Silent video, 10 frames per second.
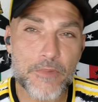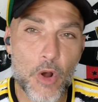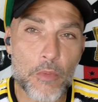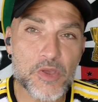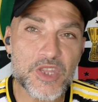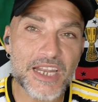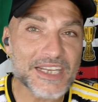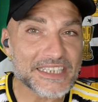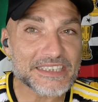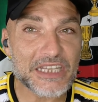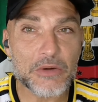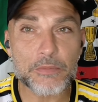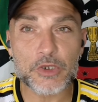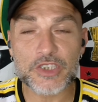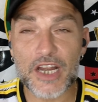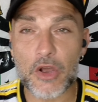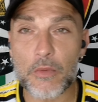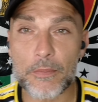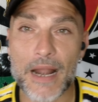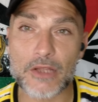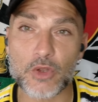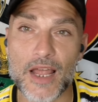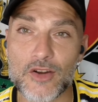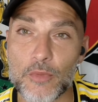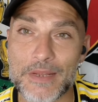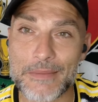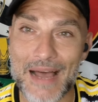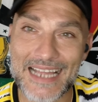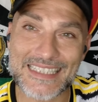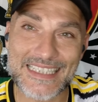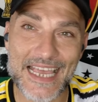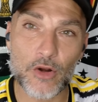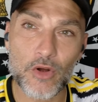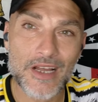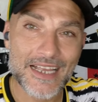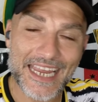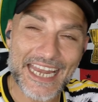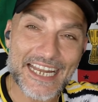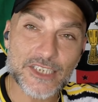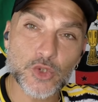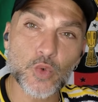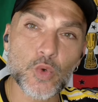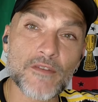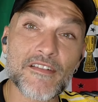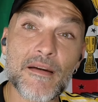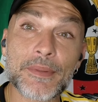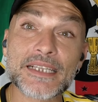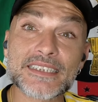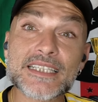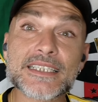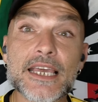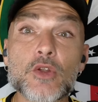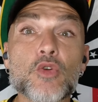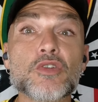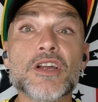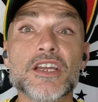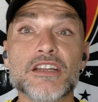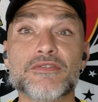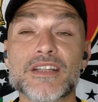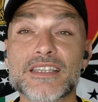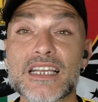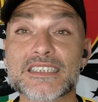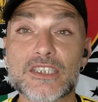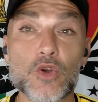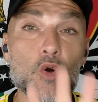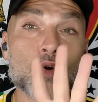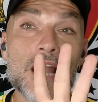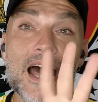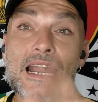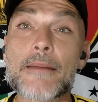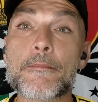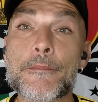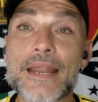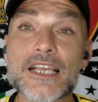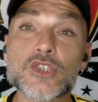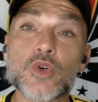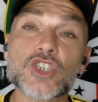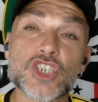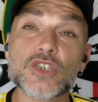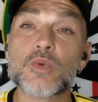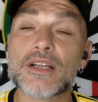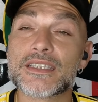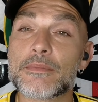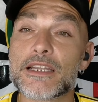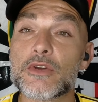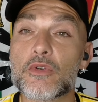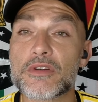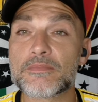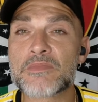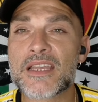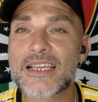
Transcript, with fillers: proprio dall'Inter, un portiere comprato l'anno prima a zero, che nessuno aveva preso a zero, fantastico, Onana preso a 50 milioni.